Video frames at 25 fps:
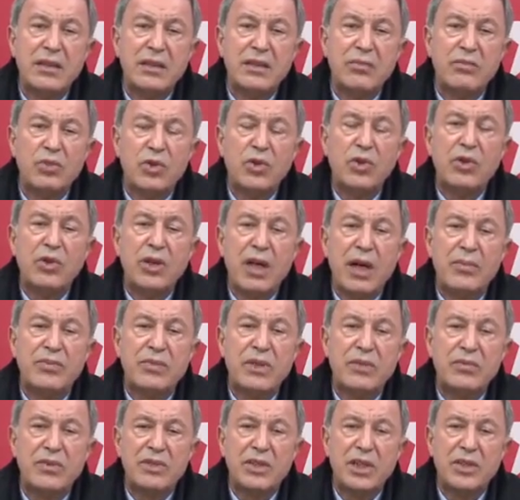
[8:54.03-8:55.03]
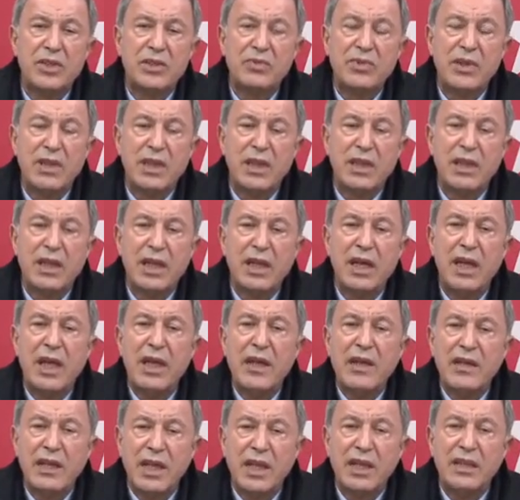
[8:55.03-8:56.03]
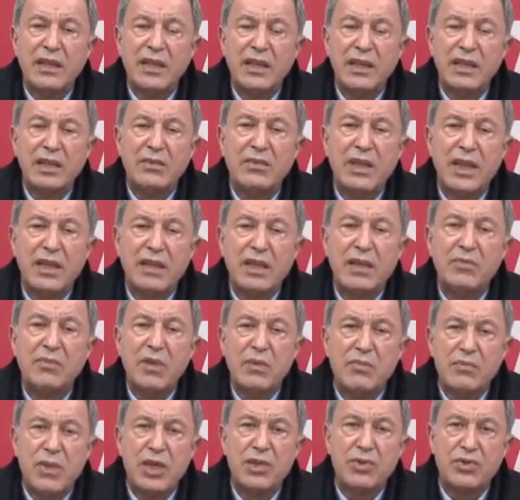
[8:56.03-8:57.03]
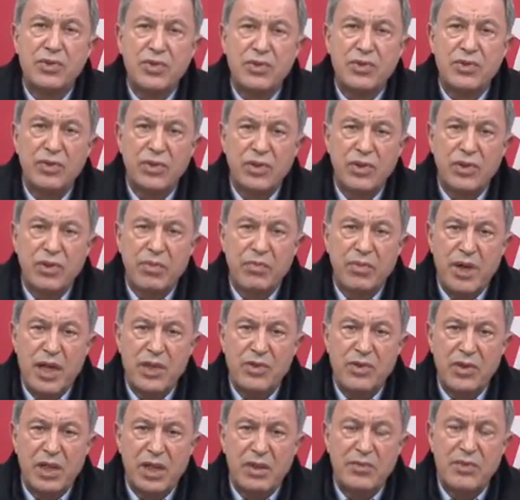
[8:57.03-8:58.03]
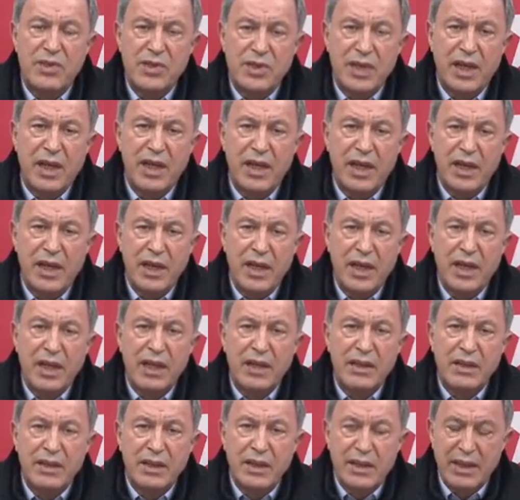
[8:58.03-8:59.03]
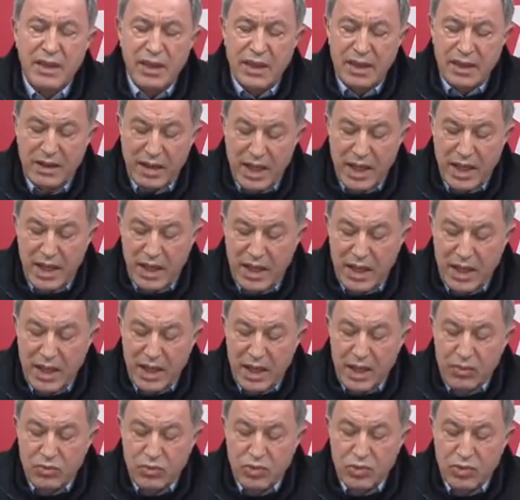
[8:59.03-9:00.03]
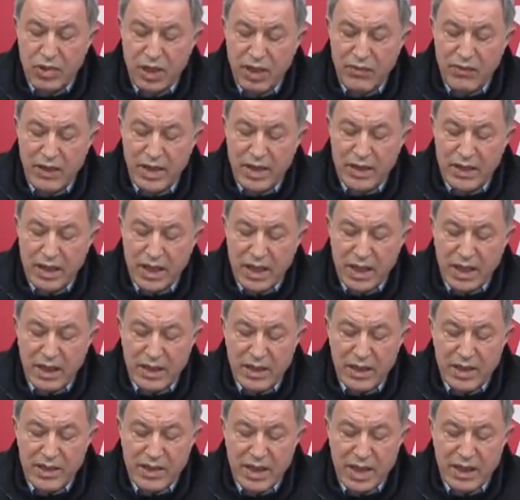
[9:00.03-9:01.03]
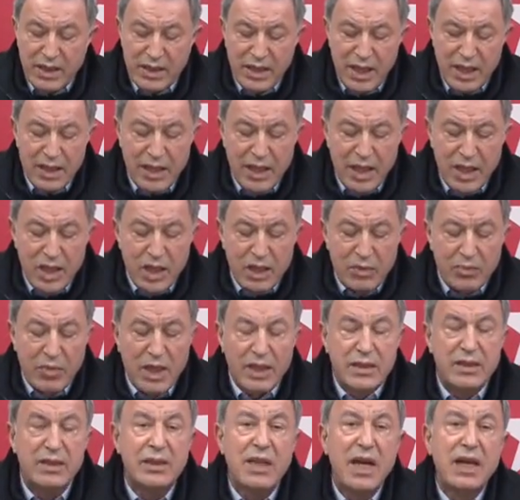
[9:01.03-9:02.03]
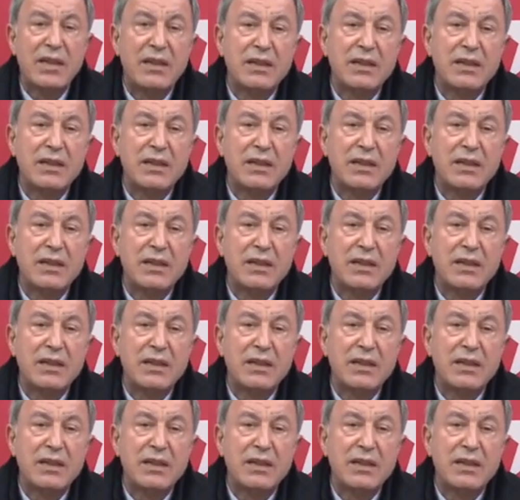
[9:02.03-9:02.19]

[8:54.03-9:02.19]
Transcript: bugün yaptığımız çalışmalarla yarından itibaren de 1500 e, personelimiz dahi e, daha buradaki faaliyetlere katılacaklar. Batıdan e,